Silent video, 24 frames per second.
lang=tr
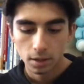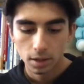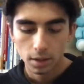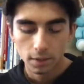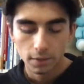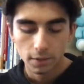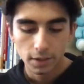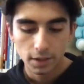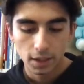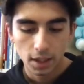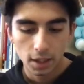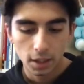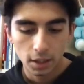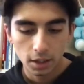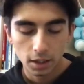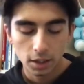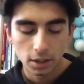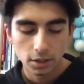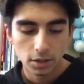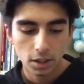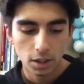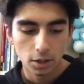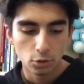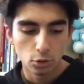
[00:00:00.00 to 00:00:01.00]
Evet
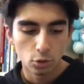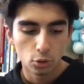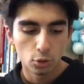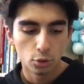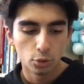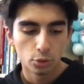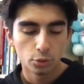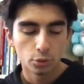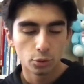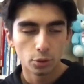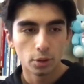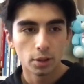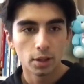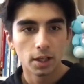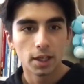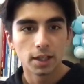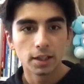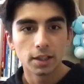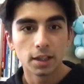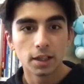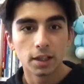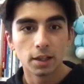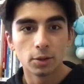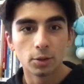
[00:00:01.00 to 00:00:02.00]
arkadaşlar çok kötü köyler
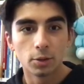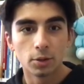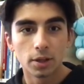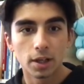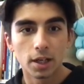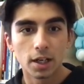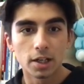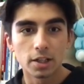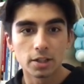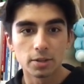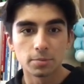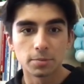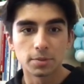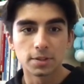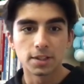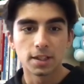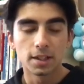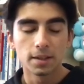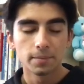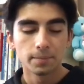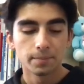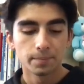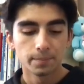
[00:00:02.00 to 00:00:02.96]
de geliyor karşımıza.